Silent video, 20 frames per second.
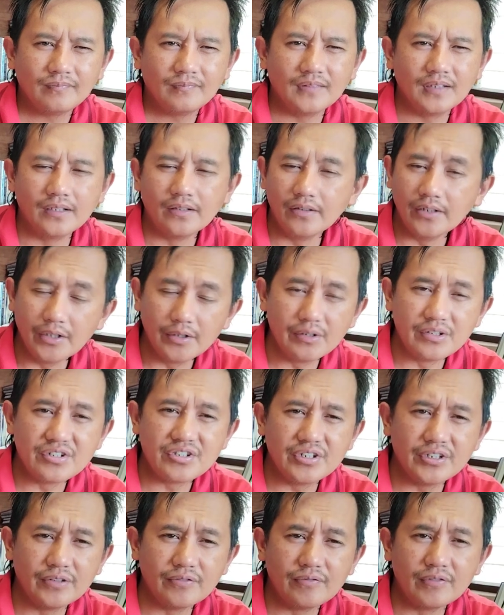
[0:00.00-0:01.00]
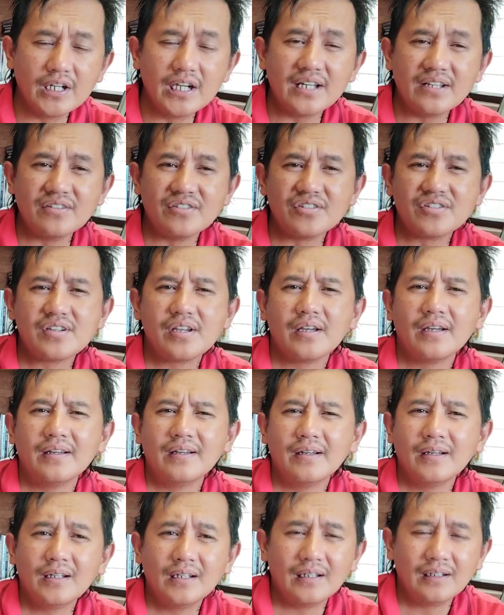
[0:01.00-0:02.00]
then they receive God's
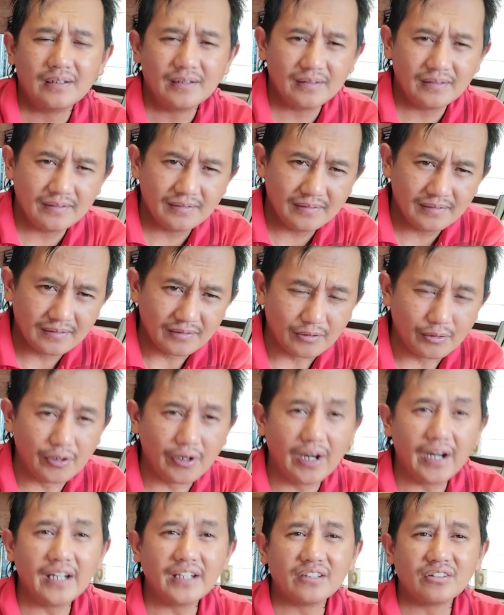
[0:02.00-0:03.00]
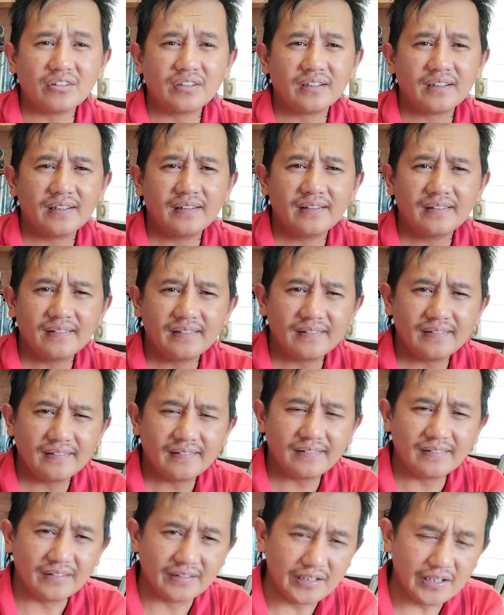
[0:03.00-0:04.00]
great
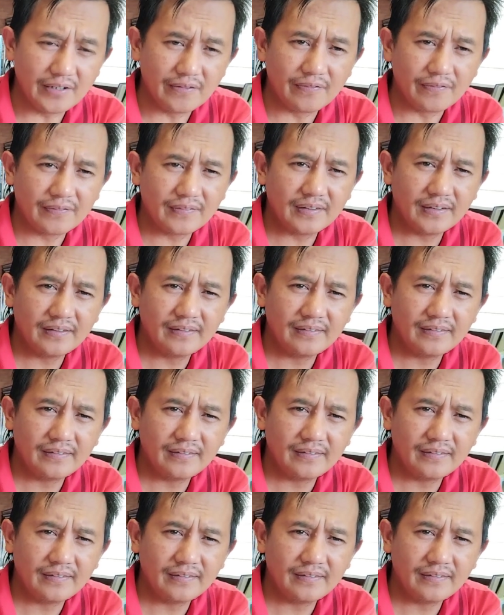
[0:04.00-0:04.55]
gift